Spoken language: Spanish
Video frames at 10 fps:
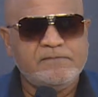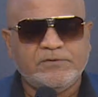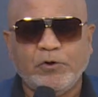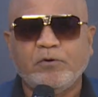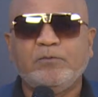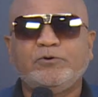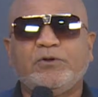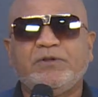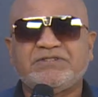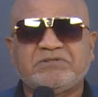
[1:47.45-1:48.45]
Todo el
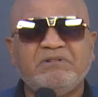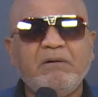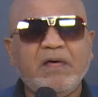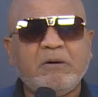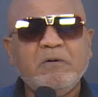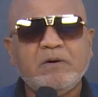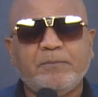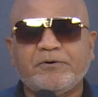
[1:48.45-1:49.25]
mundo dice, eso es la vacuna,